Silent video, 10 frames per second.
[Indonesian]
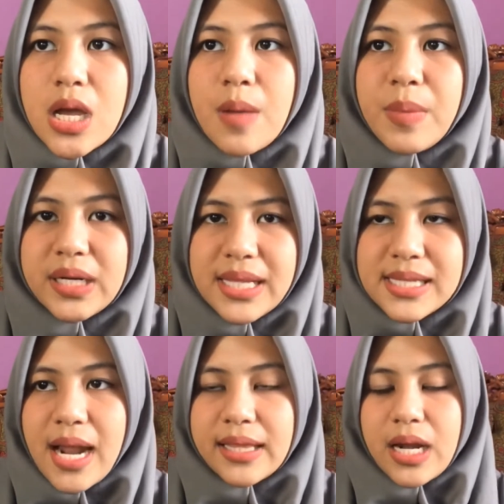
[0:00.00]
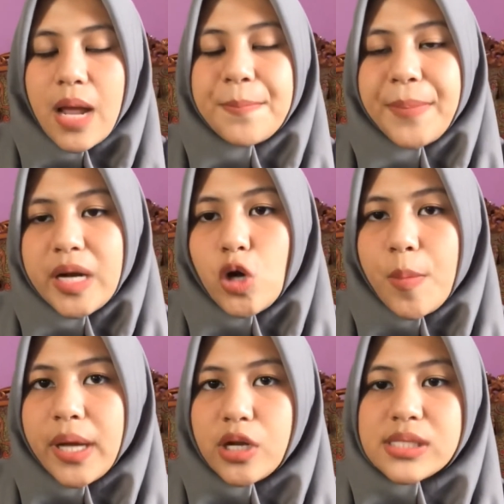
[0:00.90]
berkisar antara 4,0
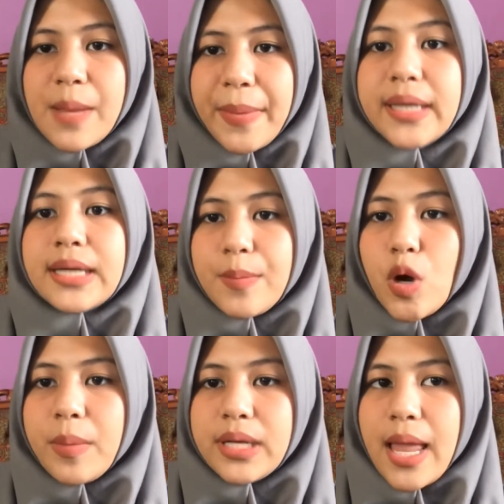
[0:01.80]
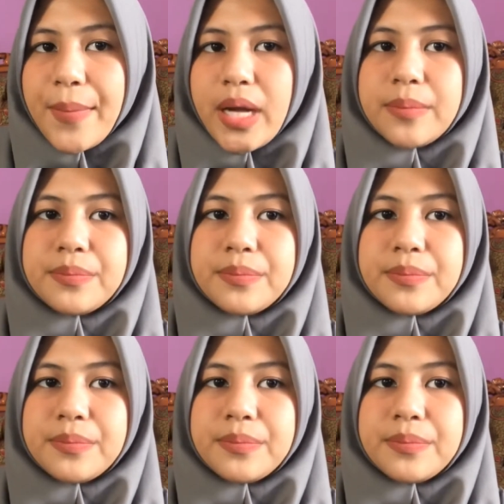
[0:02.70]
sampai 6,8.